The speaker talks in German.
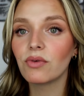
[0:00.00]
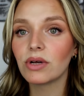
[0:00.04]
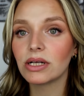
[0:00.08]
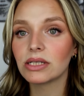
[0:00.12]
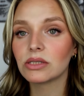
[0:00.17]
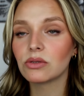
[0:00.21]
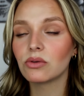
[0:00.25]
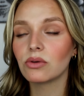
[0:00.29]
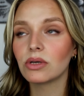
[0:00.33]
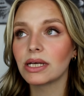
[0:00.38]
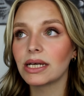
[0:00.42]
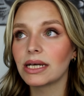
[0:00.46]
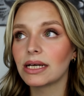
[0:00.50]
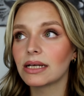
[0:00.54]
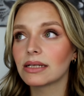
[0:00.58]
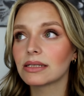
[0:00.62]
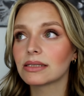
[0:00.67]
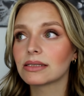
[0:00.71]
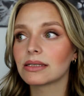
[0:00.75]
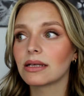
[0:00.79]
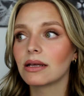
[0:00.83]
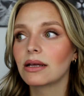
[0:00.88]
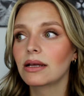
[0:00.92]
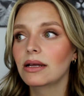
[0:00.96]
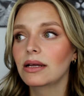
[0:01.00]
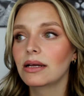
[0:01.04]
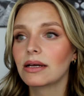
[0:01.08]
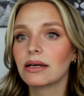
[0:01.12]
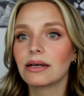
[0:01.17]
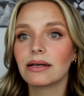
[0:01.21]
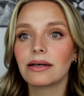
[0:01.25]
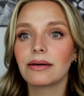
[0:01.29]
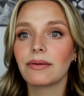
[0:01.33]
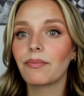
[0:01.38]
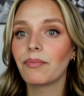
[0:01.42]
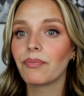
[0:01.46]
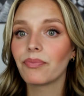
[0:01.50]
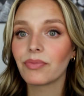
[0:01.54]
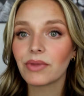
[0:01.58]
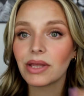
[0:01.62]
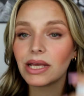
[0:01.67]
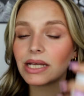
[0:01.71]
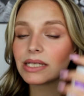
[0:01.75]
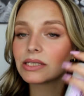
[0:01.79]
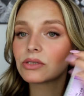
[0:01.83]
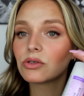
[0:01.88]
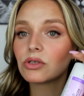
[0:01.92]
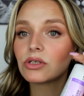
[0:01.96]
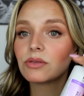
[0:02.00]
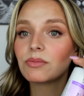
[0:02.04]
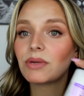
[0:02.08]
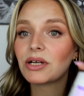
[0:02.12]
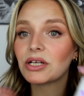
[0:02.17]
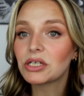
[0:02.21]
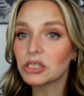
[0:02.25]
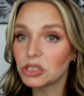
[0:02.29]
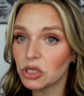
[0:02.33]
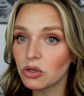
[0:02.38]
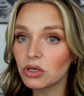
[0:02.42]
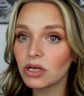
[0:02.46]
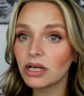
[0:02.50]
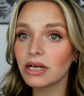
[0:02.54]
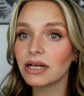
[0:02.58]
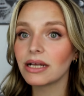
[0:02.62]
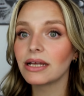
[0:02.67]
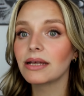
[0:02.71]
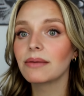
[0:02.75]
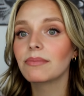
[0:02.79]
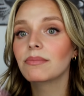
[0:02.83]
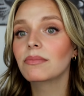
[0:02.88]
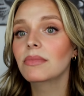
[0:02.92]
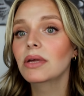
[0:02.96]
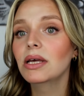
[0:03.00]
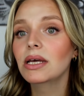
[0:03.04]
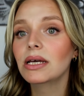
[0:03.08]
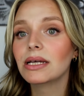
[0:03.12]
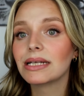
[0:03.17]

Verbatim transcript: Also erst, ähm, erst sollte man einen Toner geben,